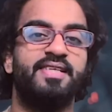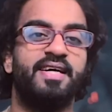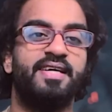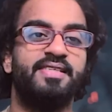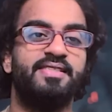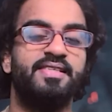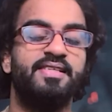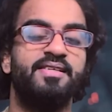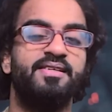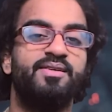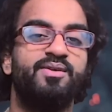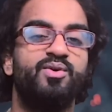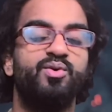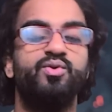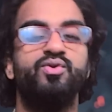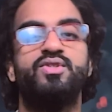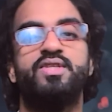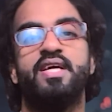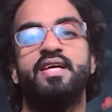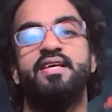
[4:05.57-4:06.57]
चार्जिंग
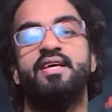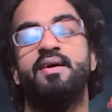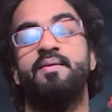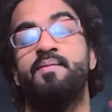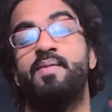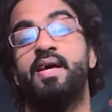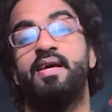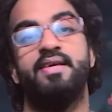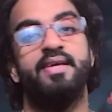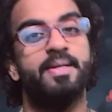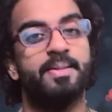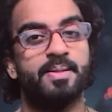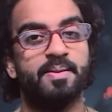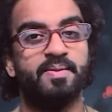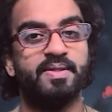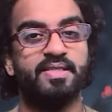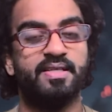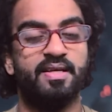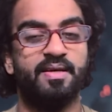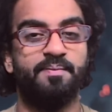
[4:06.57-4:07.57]
क्यों चाहिए मैं ये
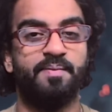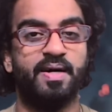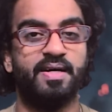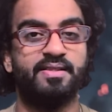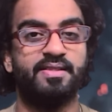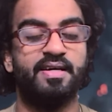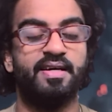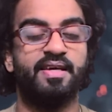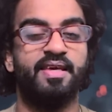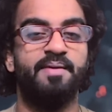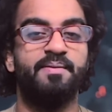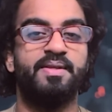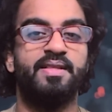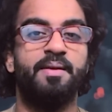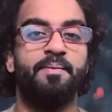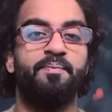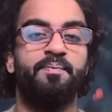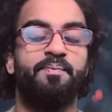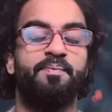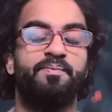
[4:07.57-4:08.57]
समझ नहीं पाता कि
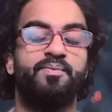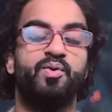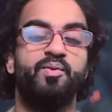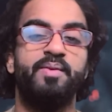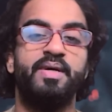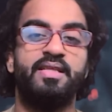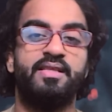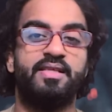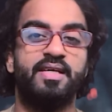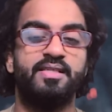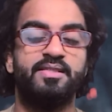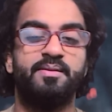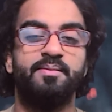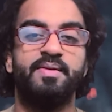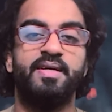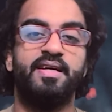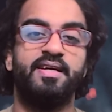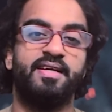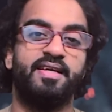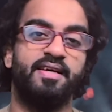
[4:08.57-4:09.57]
मतलब तुम्हें 10
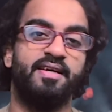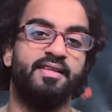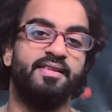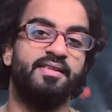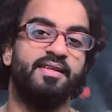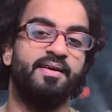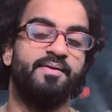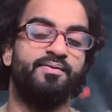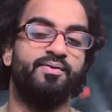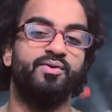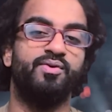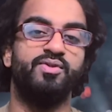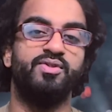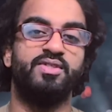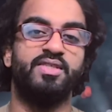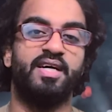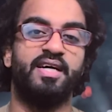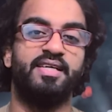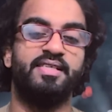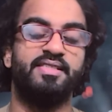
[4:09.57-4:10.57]
मिनट के अंदर फ़ोन
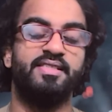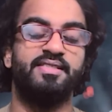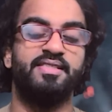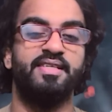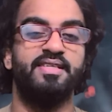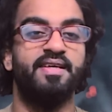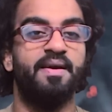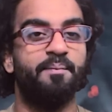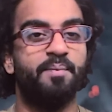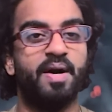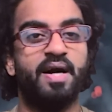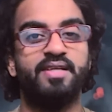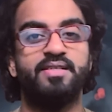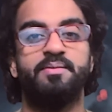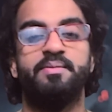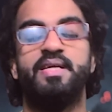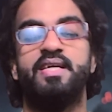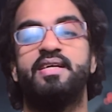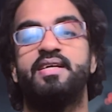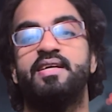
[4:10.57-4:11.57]
चार्ज चाहिए 5
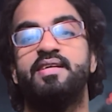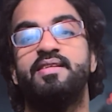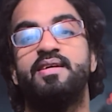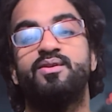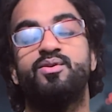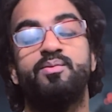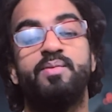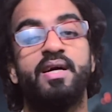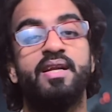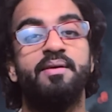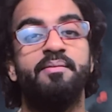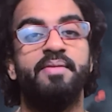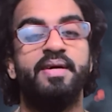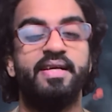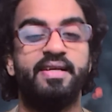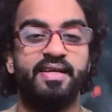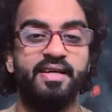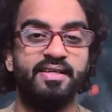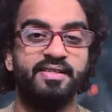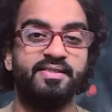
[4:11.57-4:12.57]
मिनट के अंदर तुम्हारी
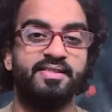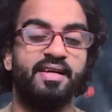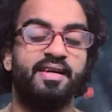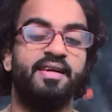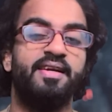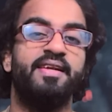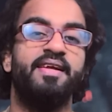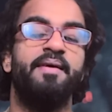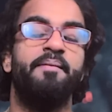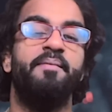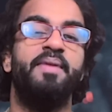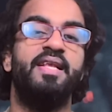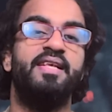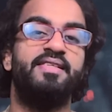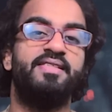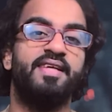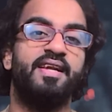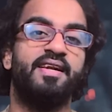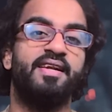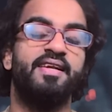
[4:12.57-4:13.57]
मीटिंग चल रही है मिल
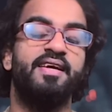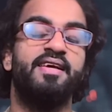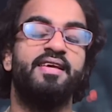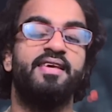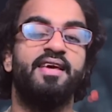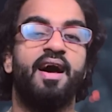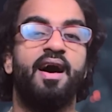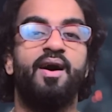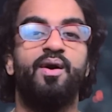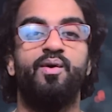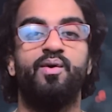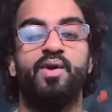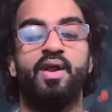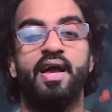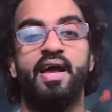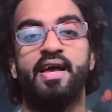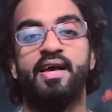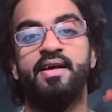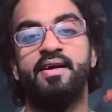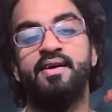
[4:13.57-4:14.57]
चल रही है क्या हो रहा
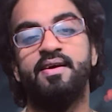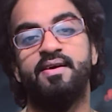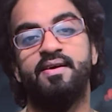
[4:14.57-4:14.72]
है